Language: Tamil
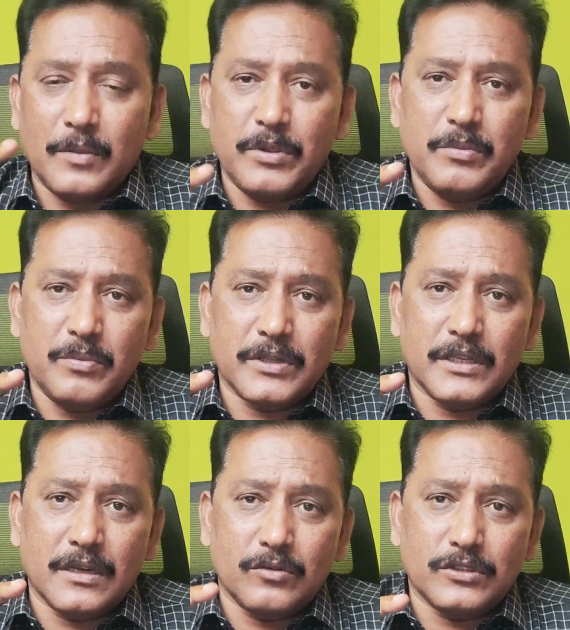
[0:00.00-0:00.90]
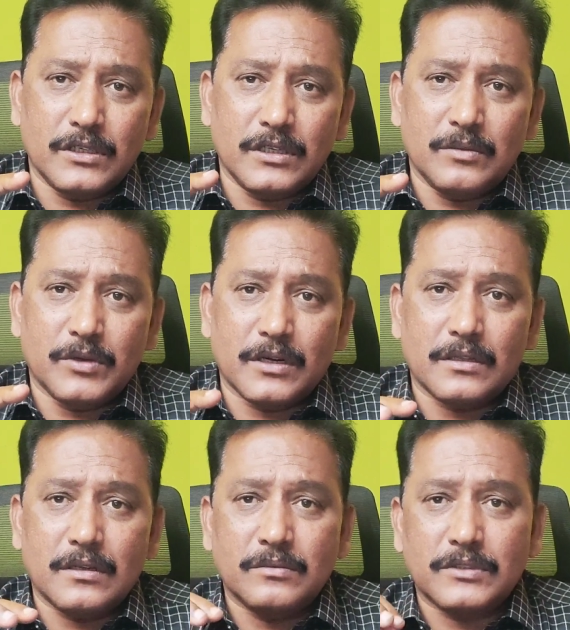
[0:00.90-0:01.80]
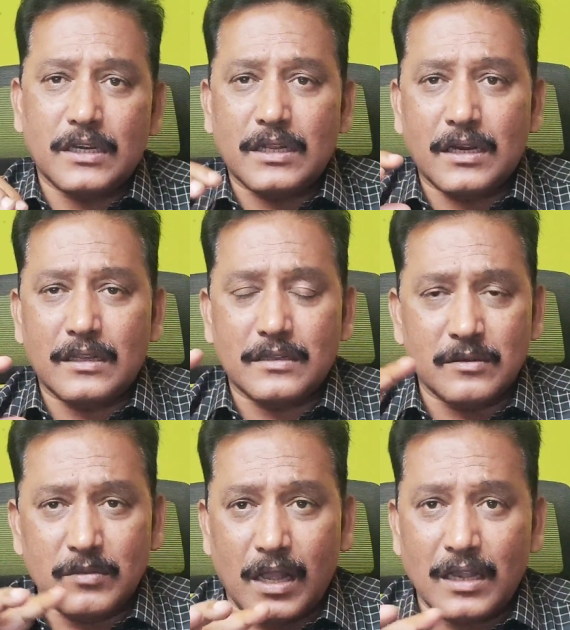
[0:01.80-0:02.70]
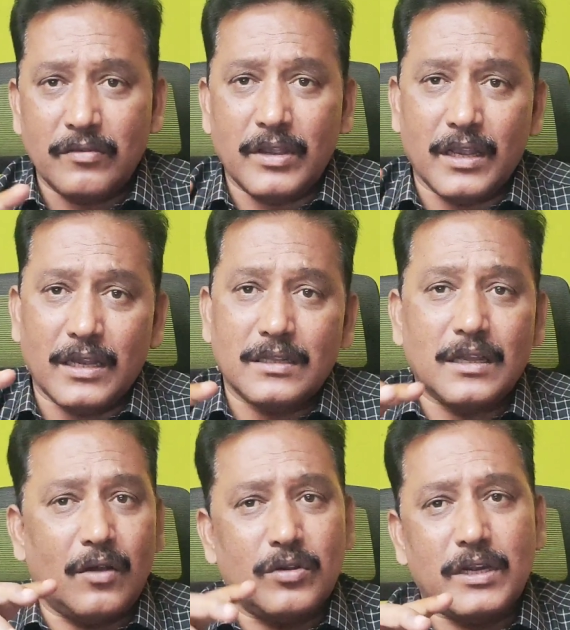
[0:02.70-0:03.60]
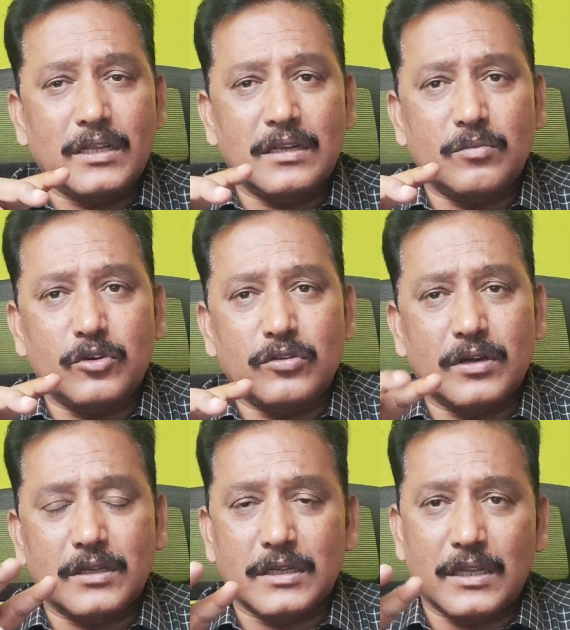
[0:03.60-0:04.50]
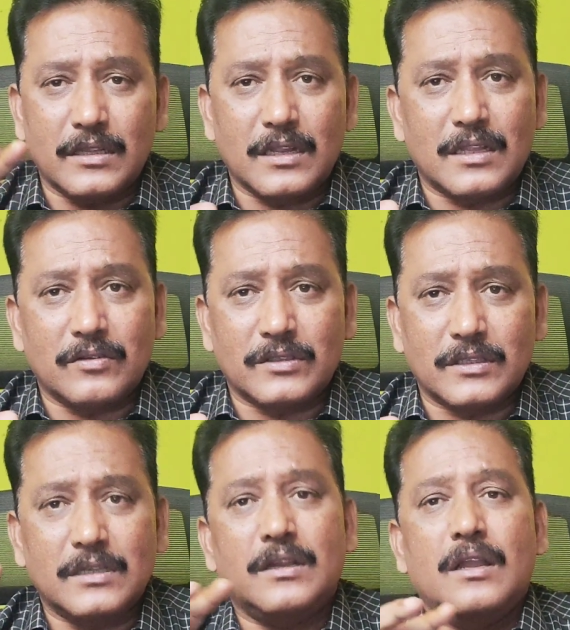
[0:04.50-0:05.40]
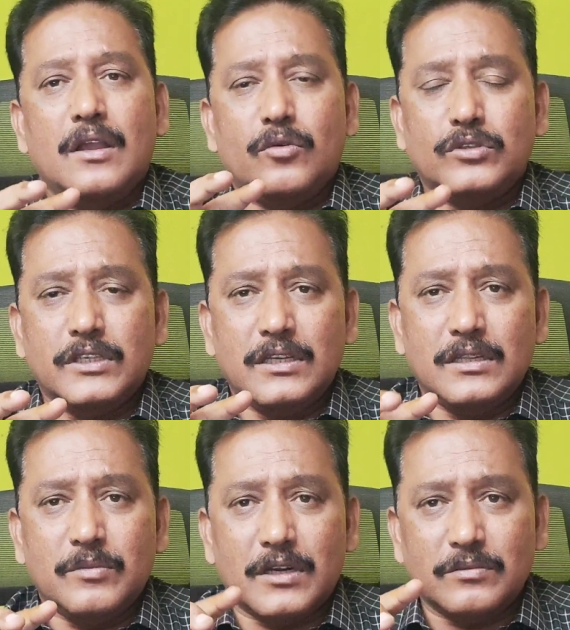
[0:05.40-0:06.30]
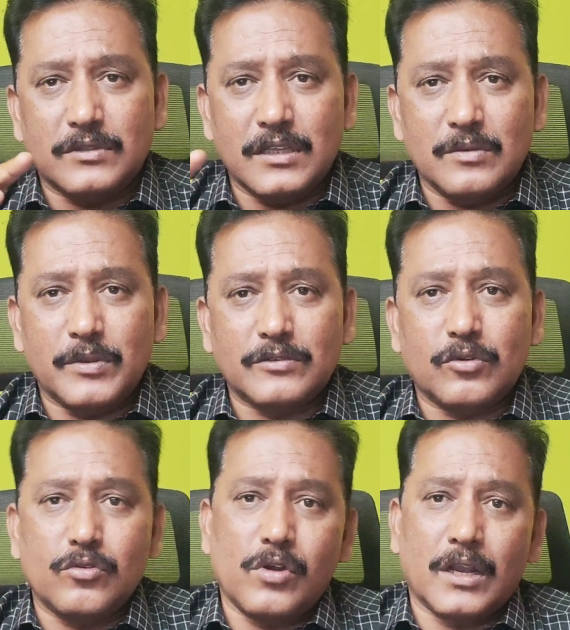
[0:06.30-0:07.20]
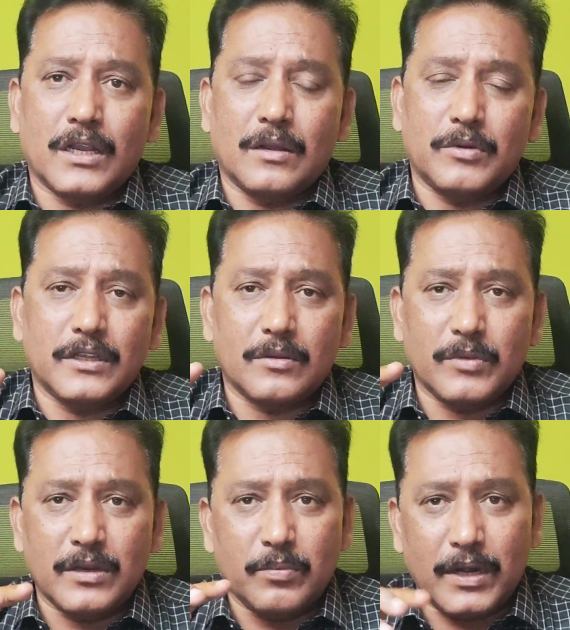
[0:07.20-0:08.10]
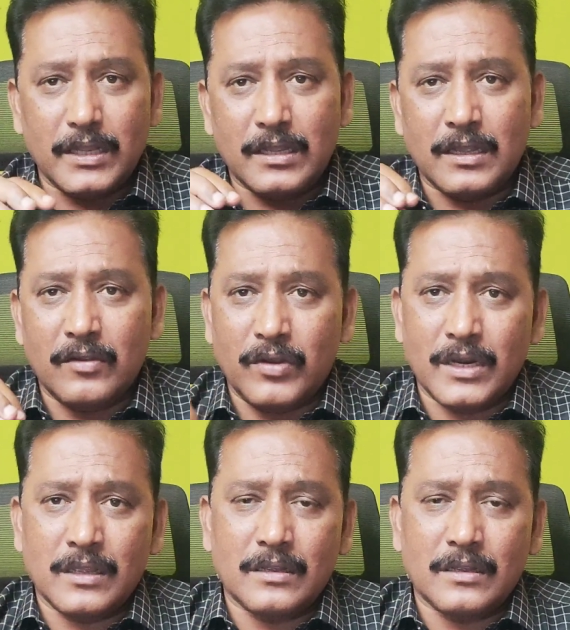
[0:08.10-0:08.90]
எப்பயுமே பார்த்திங்கன்னா உச்சநீதிமன்றத்துக்கும் சட்ட ஆணையத்துக்கும் ஆகவே ஆகாது அவங்க எடுக்கிற முடிவுகளுக்கு எதிராக தான் வந்து உச்சநீதிமன்றம் தீர்ப்பே சொல்லுவாங்க அப்படிங்கிற மாதிரி பழைய வ